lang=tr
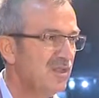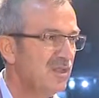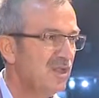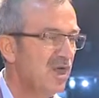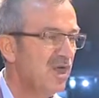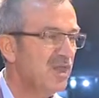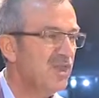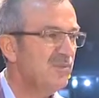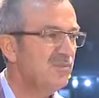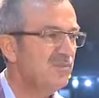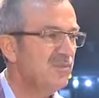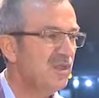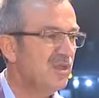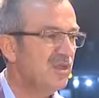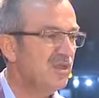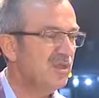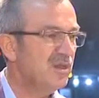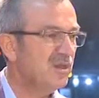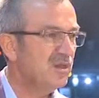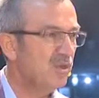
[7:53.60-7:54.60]
Ayrı
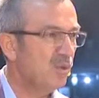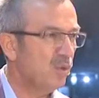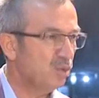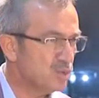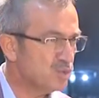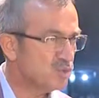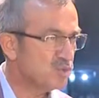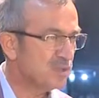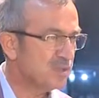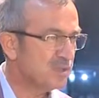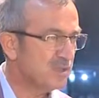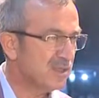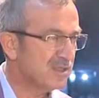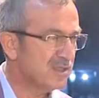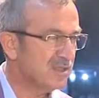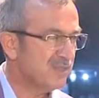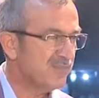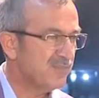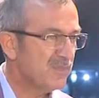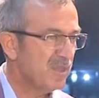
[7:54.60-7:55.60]
oruç
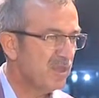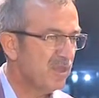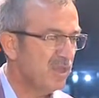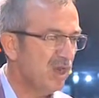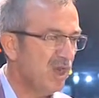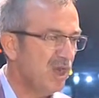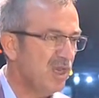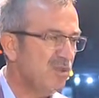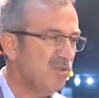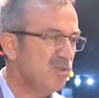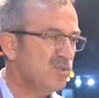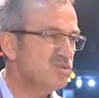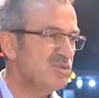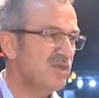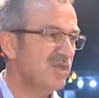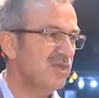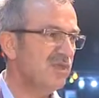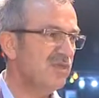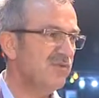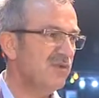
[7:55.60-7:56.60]
tutardık. Ayrı bir
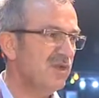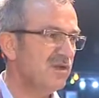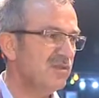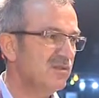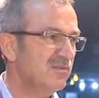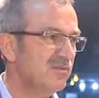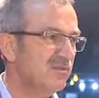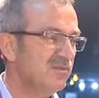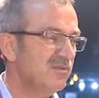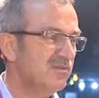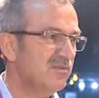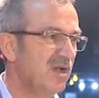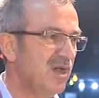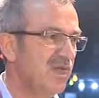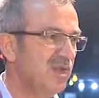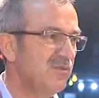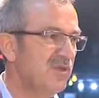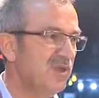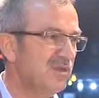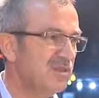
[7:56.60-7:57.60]
güzelliği vardı.
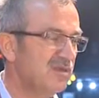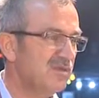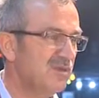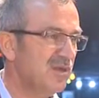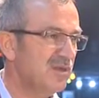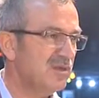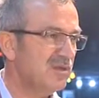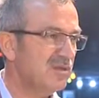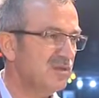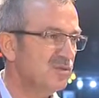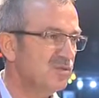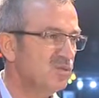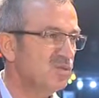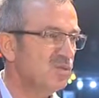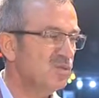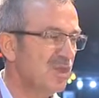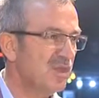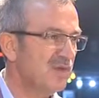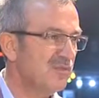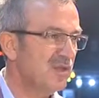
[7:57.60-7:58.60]
Maneviyatı vardı,
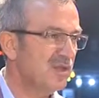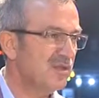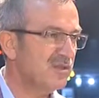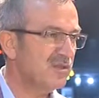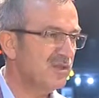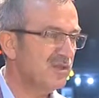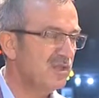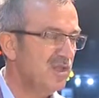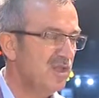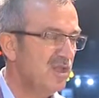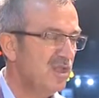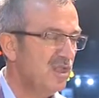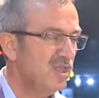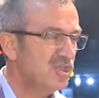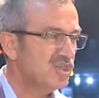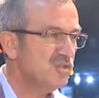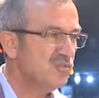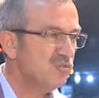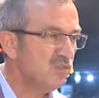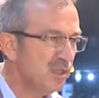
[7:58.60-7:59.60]
duygular vardı.
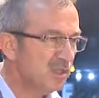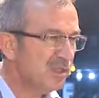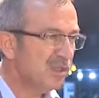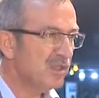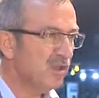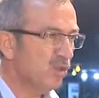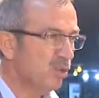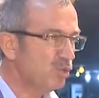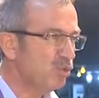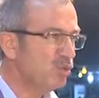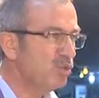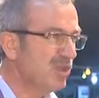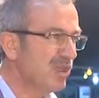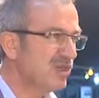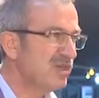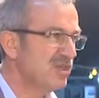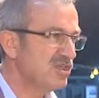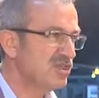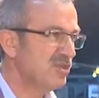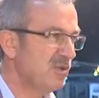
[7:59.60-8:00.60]
Şimdi burada da o
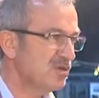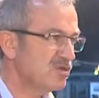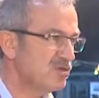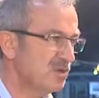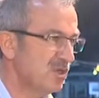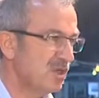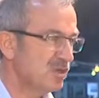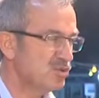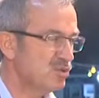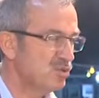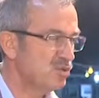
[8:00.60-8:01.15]
duyguları yaşamasını arzu